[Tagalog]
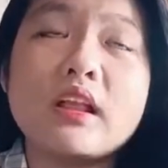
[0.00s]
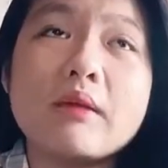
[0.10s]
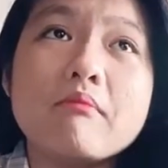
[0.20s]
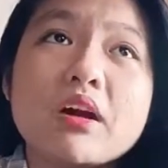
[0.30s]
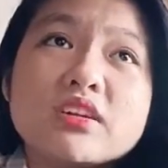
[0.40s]

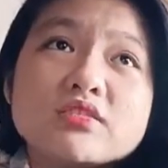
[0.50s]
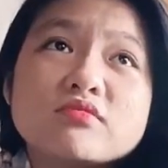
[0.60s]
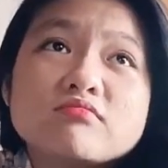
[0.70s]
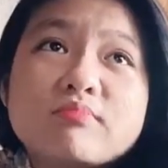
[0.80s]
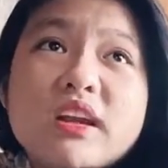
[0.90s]

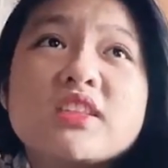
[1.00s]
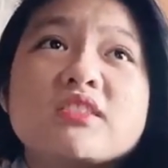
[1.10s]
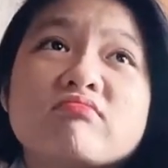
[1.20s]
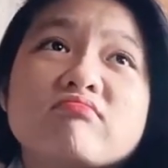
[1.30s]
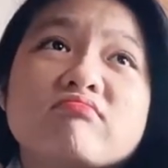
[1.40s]
Magpalit.
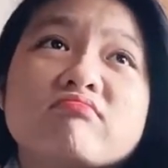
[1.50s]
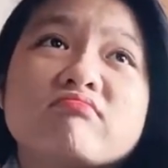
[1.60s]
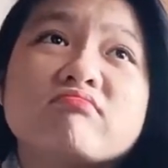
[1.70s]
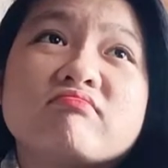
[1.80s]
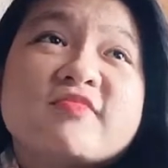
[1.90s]

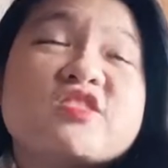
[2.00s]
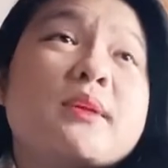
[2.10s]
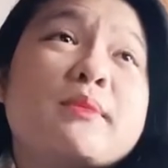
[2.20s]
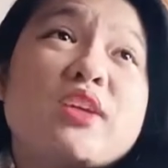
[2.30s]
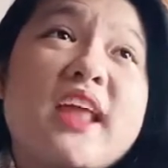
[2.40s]
Ito
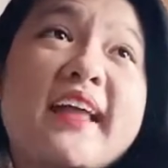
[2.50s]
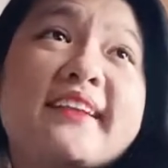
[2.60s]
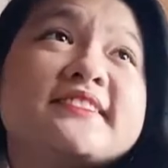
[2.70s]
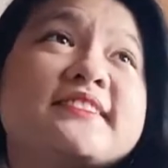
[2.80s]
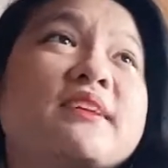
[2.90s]
may maganahan.
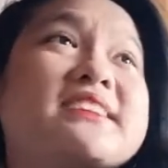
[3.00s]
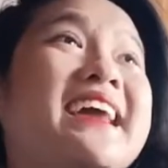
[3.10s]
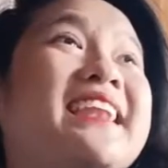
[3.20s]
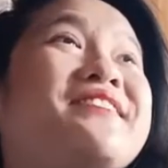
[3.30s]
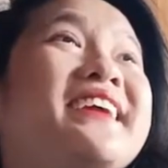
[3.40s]
Mag
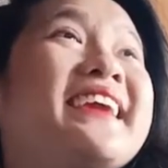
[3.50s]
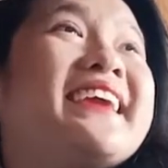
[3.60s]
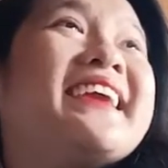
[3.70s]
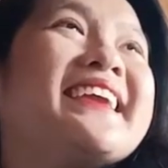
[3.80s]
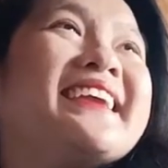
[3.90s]

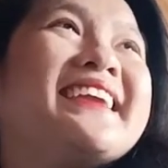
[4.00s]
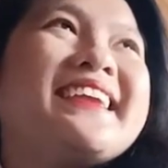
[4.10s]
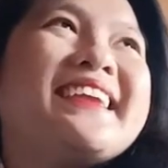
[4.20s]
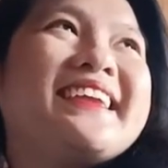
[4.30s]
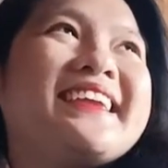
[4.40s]
Jollibee!
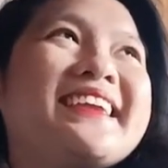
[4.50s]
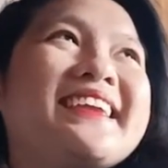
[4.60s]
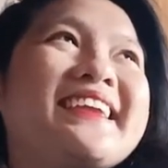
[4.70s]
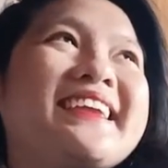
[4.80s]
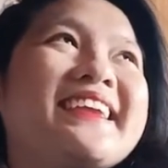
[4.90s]
Eee!
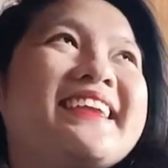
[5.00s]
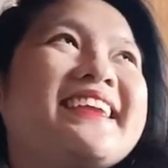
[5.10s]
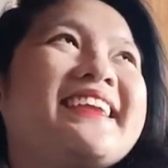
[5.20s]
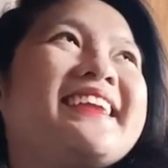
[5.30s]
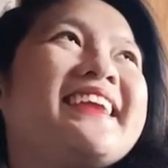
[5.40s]

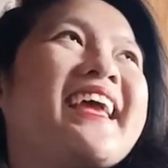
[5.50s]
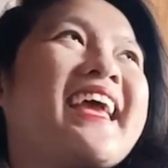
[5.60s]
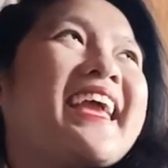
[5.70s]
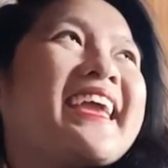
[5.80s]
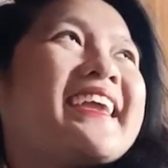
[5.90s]

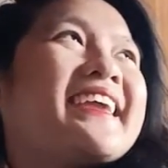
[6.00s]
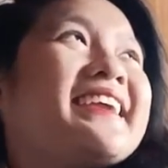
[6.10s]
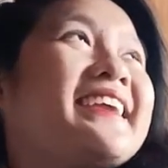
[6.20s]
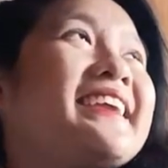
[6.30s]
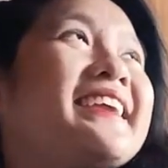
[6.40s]

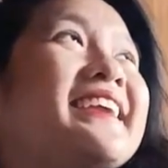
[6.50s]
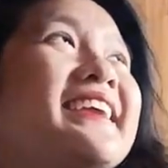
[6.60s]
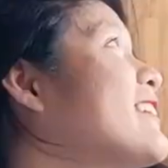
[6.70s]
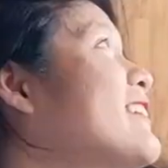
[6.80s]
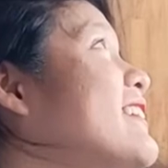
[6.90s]
Eee!
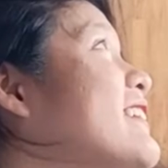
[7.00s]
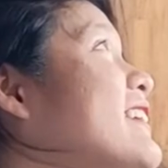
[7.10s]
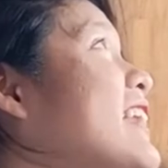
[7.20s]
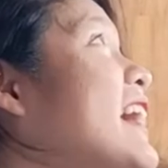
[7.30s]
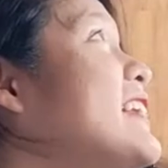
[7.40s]

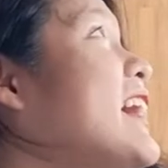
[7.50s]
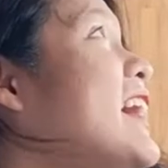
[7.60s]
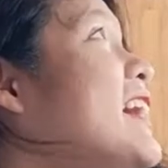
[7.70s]
Ganahan ka?